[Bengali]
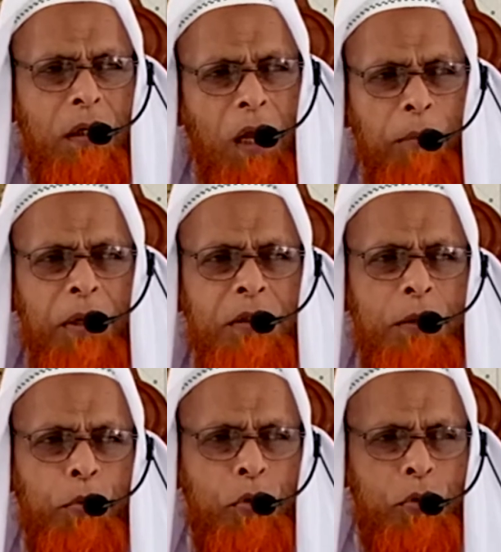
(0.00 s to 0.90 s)
লাভ
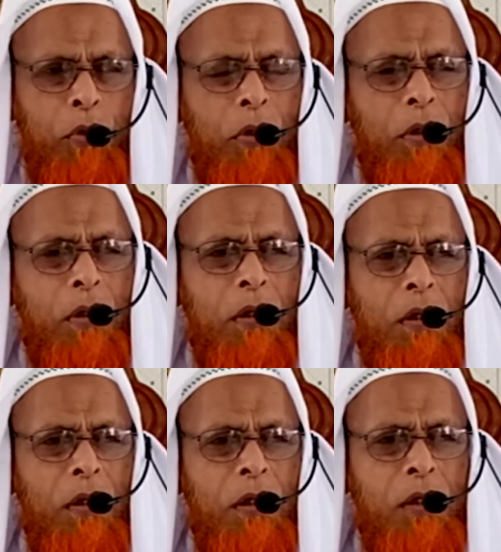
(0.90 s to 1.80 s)
আছে প্রচুর
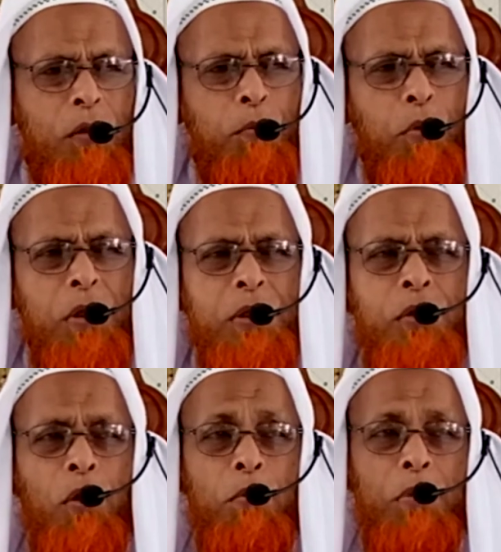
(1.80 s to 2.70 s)
কিন্তু
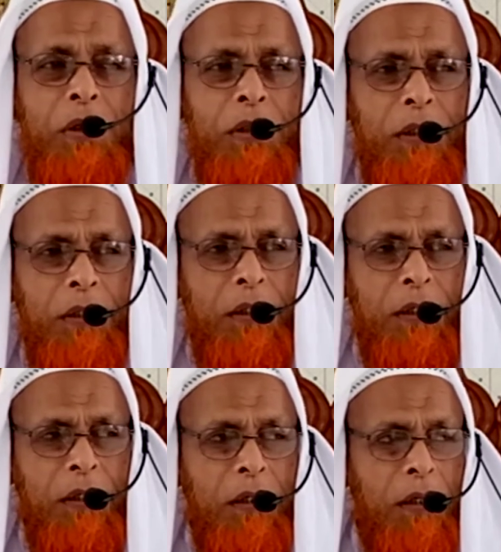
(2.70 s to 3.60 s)
পরিশ্রম বেশি
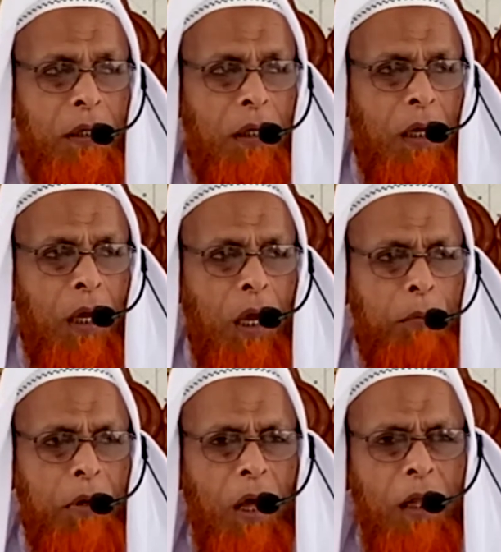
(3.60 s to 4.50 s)

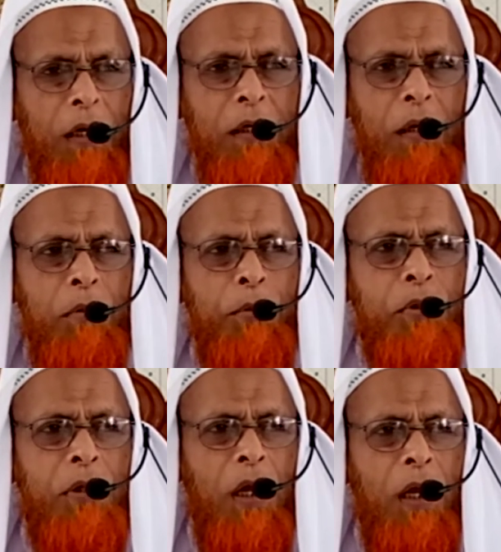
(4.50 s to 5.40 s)
আবার আরেকটা
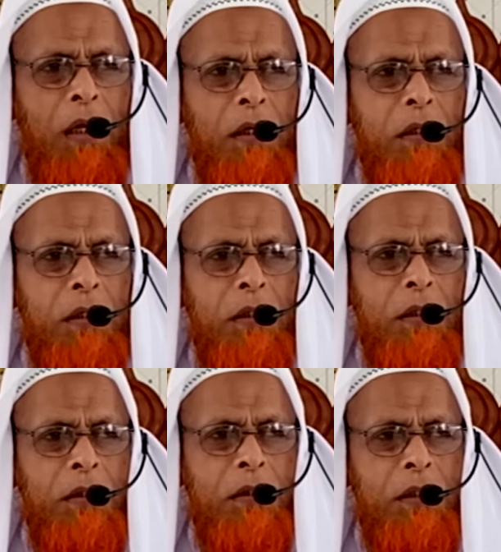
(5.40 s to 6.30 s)
ব্যবসা
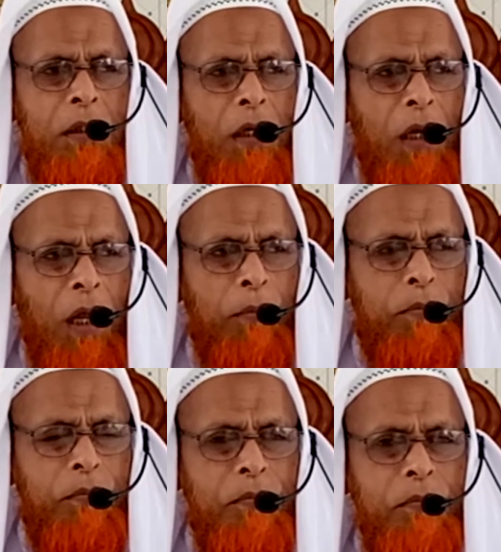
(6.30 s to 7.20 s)
সেটা লাভ
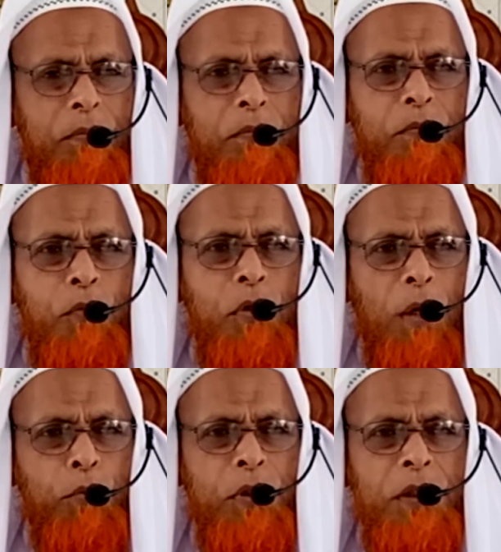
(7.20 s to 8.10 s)

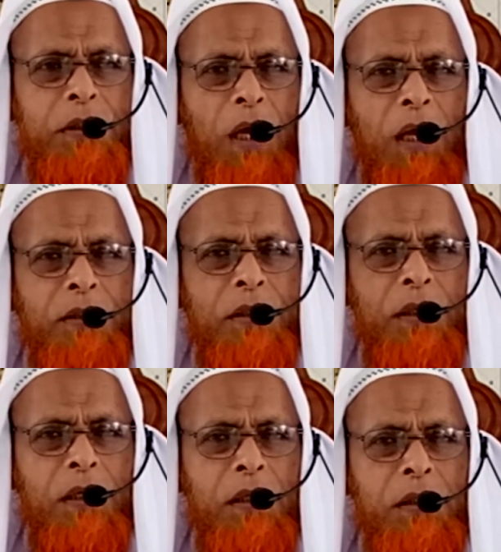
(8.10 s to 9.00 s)
মোটামুটি যা
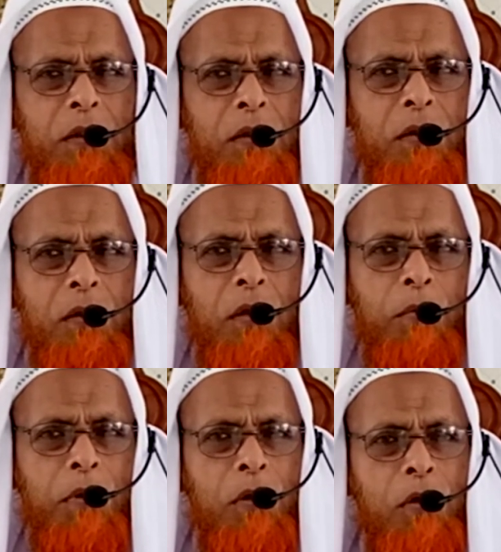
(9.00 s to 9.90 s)
আছে
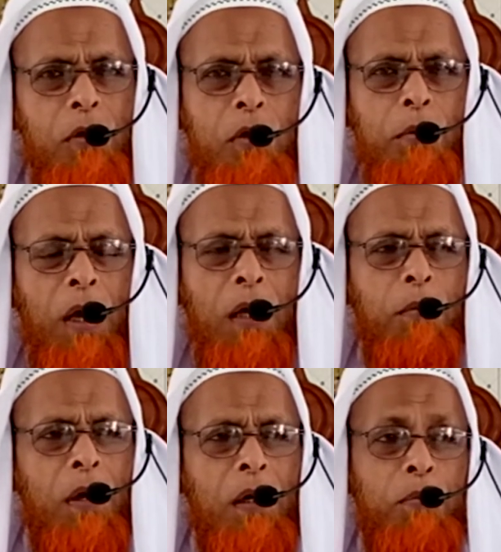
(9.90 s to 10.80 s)
তবে ওই রকম হাড় ভাঙা